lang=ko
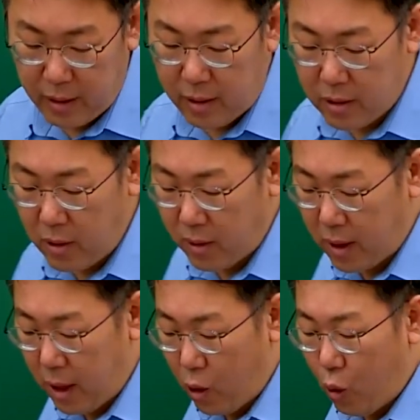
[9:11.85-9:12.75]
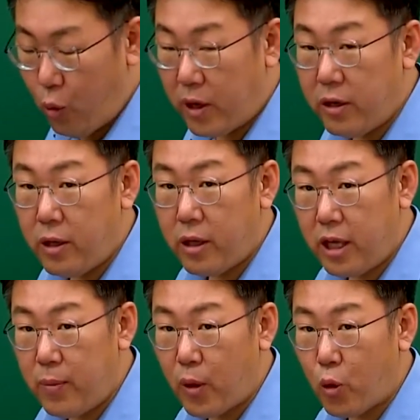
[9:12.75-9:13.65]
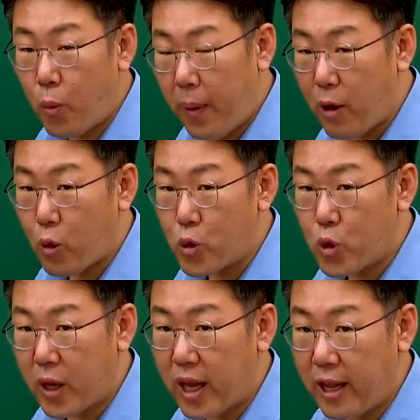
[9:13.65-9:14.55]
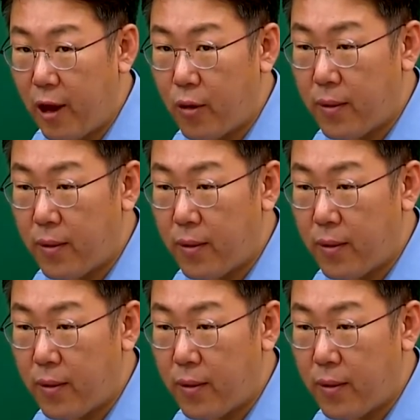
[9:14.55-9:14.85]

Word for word: 그래서 5번은 2번으로 바로 볼수 있겠네요.